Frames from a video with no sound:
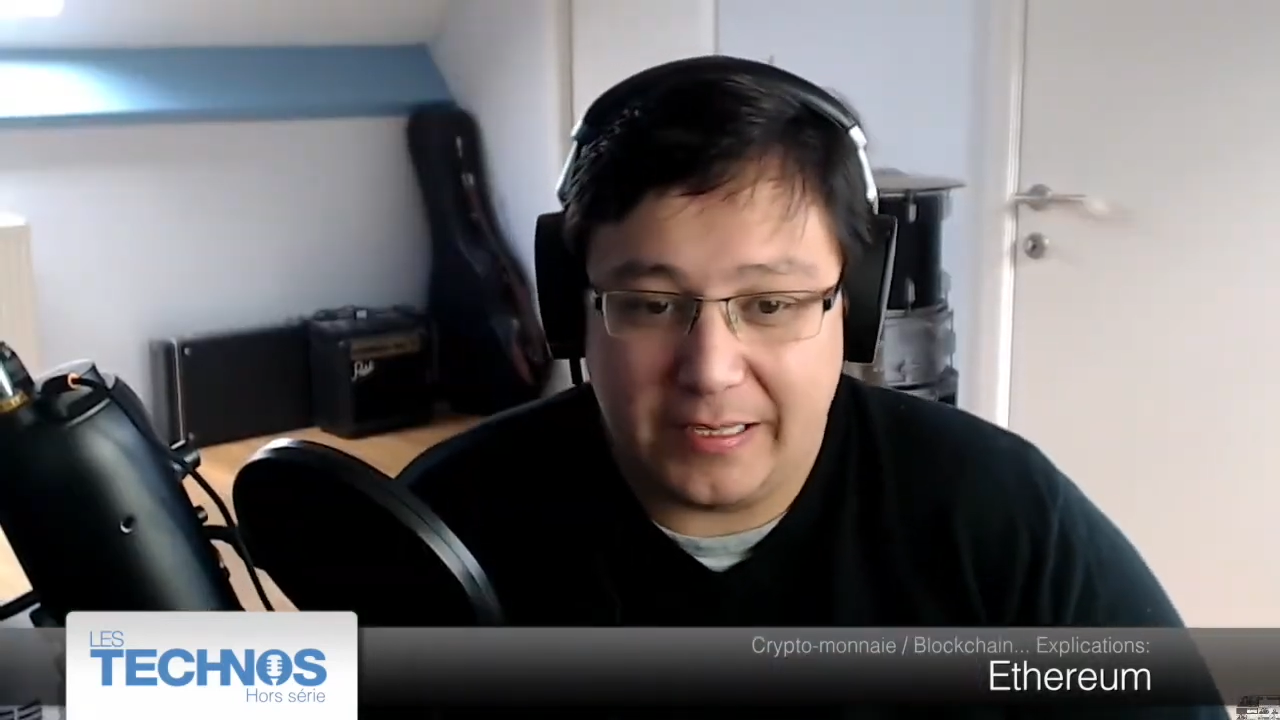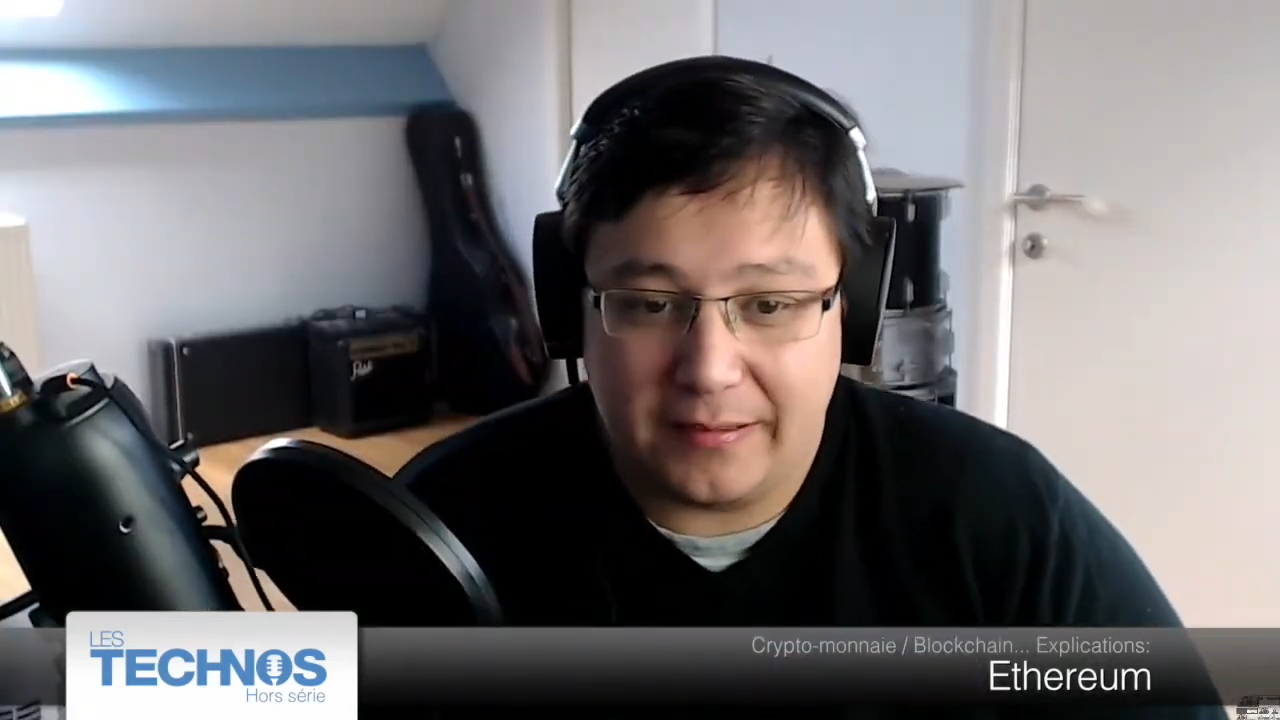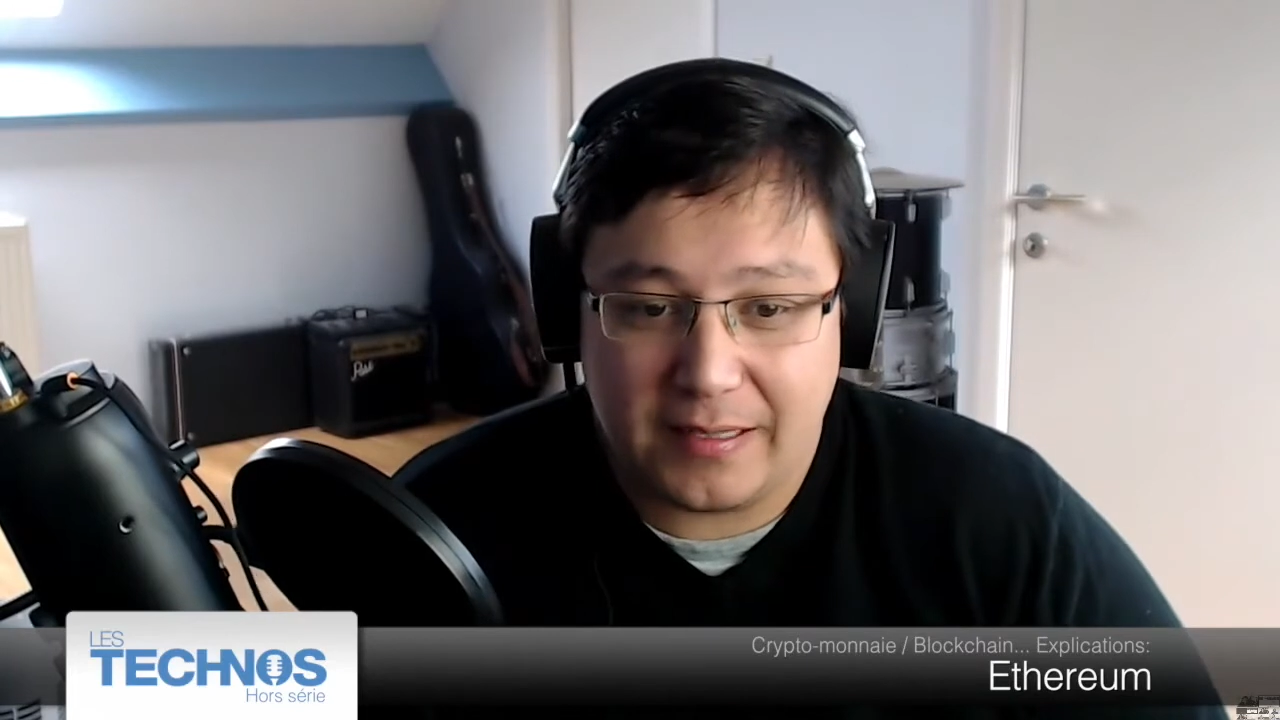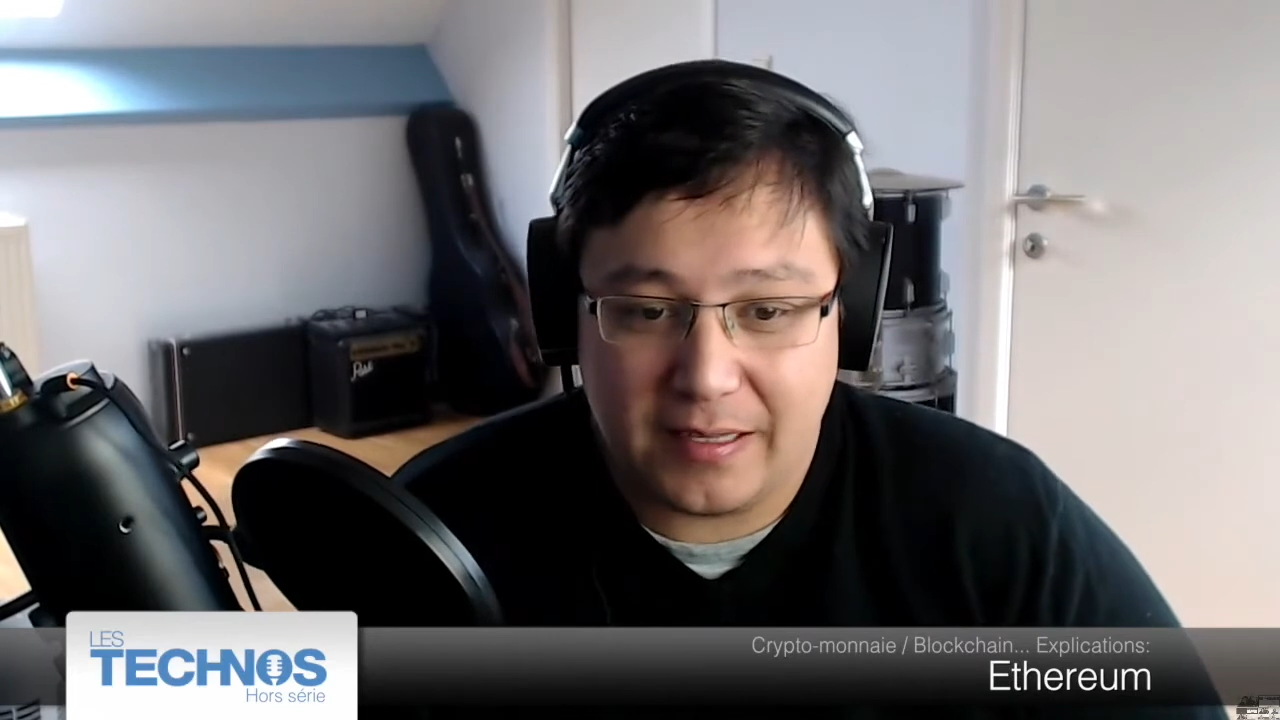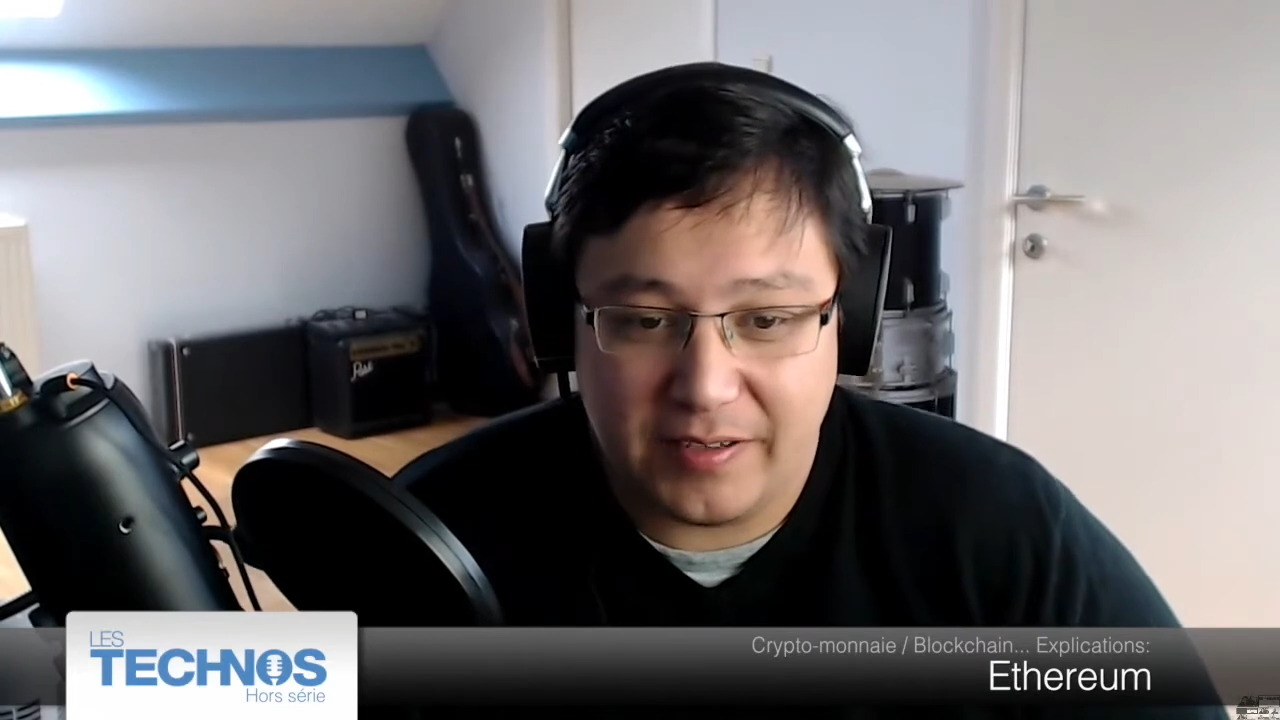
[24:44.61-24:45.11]

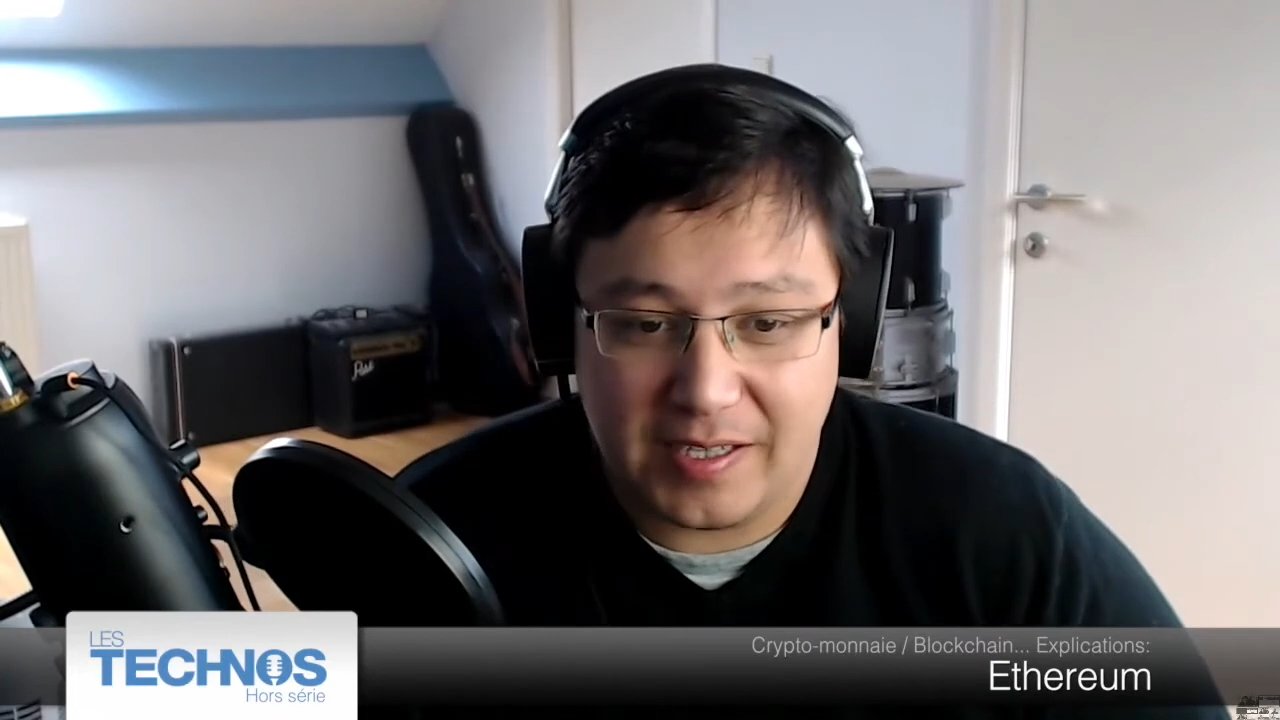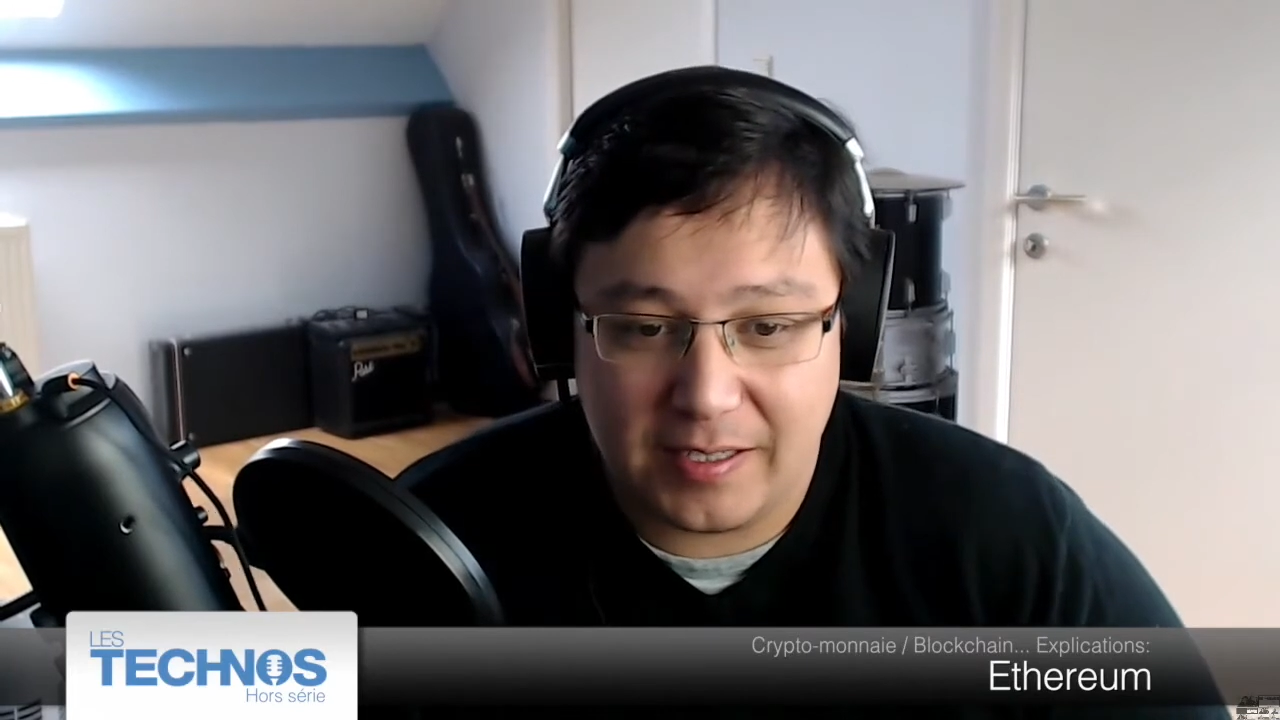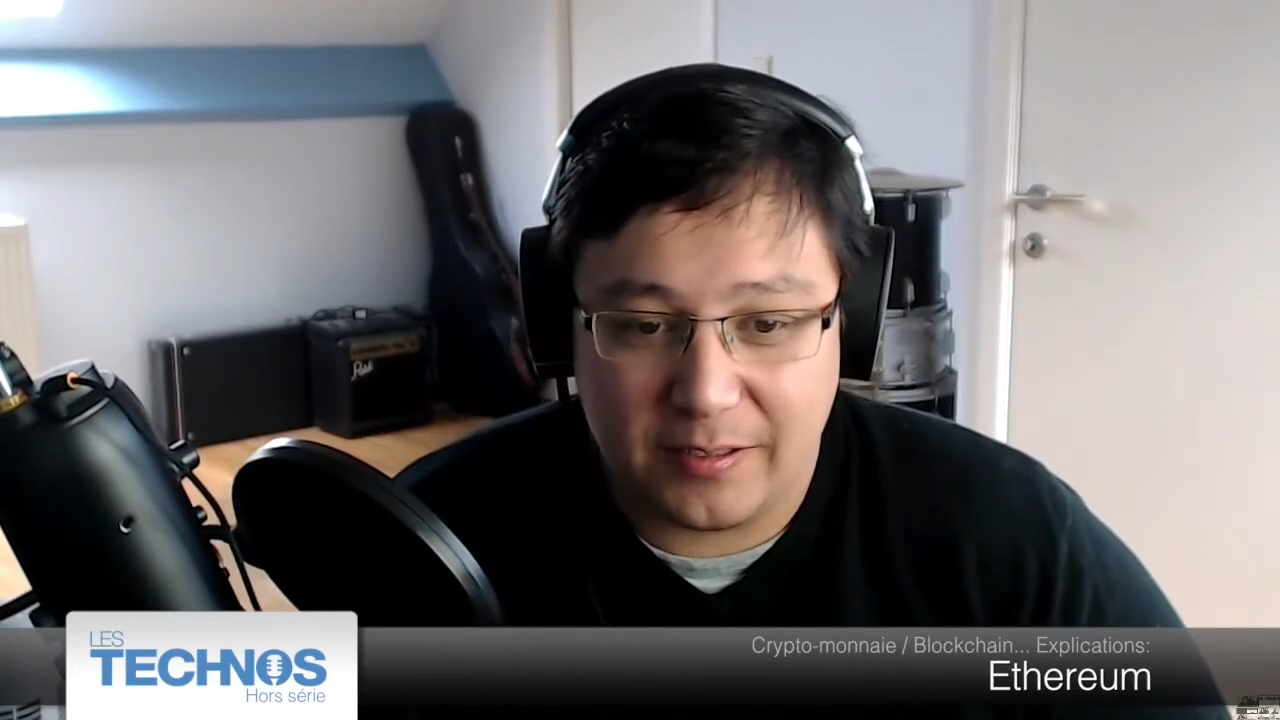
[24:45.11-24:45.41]
très vague.